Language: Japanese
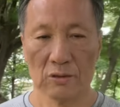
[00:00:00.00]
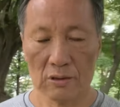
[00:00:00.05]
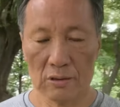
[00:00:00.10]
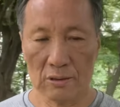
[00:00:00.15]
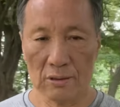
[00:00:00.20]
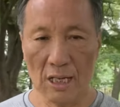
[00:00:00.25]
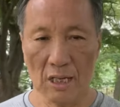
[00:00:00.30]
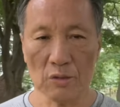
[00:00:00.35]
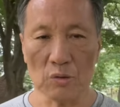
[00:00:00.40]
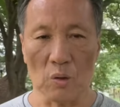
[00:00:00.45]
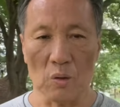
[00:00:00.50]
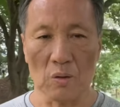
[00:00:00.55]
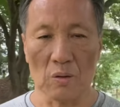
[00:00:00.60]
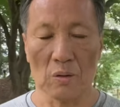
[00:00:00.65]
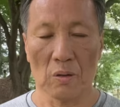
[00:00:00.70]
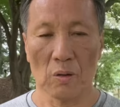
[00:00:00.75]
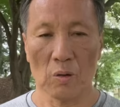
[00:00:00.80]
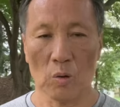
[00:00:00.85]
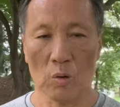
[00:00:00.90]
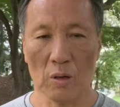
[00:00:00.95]
など、
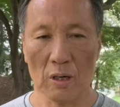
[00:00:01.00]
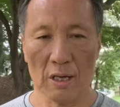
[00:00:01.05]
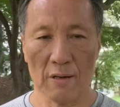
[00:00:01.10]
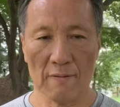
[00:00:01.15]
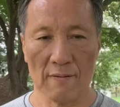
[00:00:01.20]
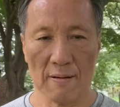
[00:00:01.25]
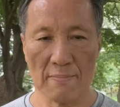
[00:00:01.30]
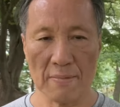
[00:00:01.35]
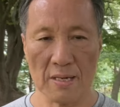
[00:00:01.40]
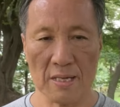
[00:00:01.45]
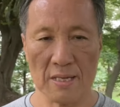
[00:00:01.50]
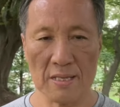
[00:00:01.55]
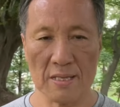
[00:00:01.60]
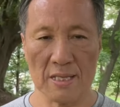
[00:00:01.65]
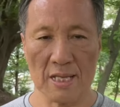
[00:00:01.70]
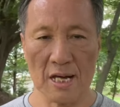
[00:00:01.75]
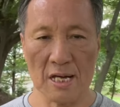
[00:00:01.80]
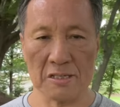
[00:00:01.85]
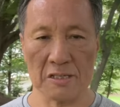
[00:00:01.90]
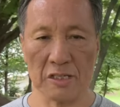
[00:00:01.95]
これはみん
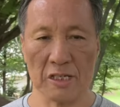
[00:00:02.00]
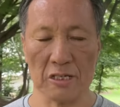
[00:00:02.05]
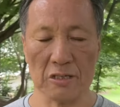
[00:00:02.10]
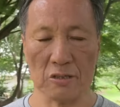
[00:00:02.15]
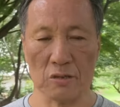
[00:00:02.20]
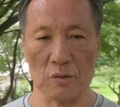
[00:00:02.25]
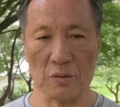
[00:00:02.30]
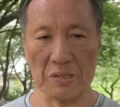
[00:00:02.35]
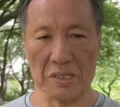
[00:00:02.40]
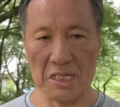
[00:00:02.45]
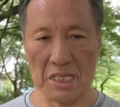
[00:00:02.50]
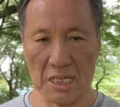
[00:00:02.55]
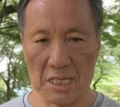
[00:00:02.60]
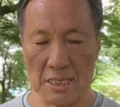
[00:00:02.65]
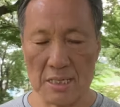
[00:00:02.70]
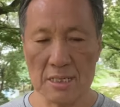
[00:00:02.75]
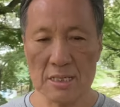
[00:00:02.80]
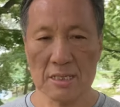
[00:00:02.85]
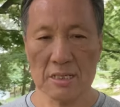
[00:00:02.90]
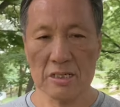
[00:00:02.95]
な生徒に
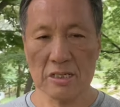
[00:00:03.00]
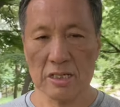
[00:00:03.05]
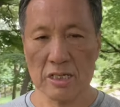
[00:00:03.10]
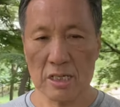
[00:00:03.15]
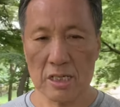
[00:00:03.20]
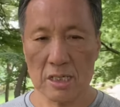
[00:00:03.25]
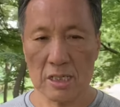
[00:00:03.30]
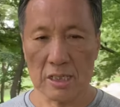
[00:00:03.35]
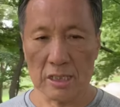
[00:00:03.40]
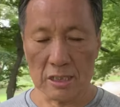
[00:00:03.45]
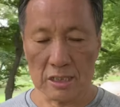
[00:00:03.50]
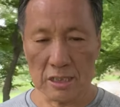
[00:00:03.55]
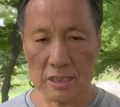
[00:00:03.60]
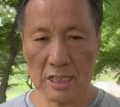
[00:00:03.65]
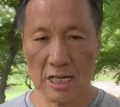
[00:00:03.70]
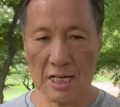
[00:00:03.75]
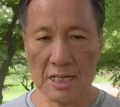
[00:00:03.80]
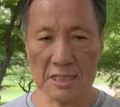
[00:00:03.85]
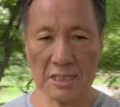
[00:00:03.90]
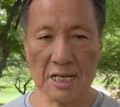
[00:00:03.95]

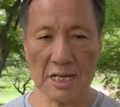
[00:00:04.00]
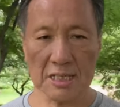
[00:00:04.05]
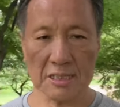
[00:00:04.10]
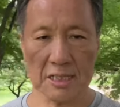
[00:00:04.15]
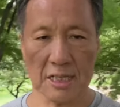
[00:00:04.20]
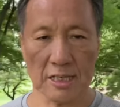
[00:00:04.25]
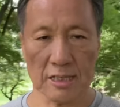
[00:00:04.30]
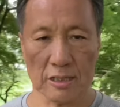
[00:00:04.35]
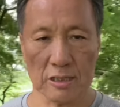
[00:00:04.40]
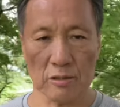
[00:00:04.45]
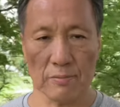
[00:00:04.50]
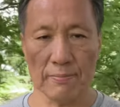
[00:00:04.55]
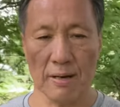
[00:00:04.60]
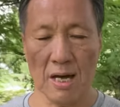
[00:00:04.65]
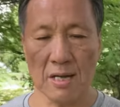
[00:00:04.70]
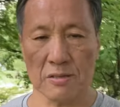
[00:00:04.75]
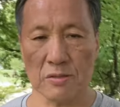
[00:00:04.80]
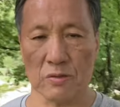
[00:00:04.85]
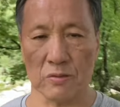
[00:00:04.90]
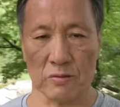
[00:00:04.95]
最大的な
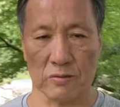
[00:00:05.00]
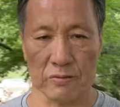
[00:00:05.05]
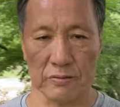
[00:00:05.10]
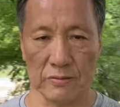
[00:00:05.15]
満足